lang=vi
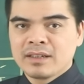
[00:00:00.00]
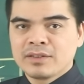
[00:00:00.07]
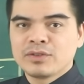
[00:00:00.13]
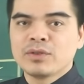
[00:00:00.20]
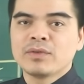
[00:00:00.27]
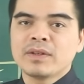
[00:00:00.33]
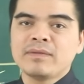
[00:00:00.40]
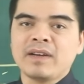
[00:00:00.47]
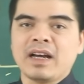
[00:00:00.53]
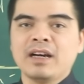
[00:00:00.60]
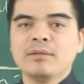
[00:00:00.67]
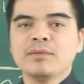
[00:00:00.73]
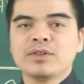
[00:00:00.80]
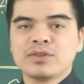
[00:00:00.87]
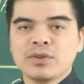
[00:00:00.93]
Dù vất vả
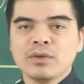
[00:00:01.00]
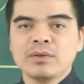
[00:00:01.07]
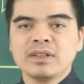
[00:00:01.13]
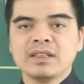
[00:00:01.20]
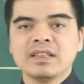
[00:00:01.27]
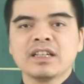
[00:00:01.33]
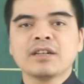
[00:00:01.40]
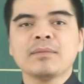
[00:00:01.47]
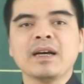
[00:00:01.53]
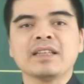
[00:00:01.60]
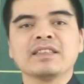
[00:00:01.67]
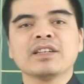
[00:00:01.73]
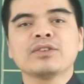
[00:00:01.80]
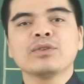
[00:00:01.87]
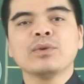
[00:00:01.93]
hơn một chút nhưng các bạn
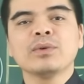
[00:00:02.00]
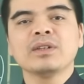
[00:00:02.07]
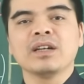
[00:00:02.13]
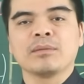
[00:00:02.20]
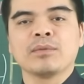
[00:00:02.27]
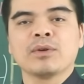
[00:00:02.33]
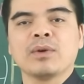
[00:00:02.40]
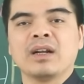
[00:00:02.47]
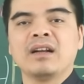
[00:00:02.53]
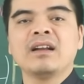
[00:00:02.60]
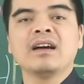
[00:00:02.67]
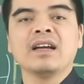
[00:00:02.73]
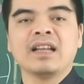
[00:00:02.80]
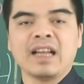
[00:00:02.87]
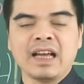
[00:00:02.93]
sẽ thu được một khoản
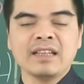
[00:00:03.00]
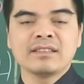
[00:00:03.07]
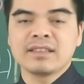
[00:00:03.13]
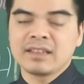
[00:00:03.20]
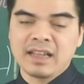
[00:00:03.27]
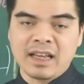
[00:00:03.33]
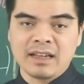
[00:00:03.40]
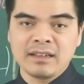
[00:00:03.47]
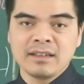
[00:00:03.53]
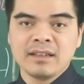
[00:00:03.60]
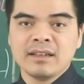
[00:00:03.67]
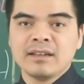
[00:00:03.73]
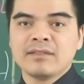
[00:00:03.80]
lời lãi xứng đáng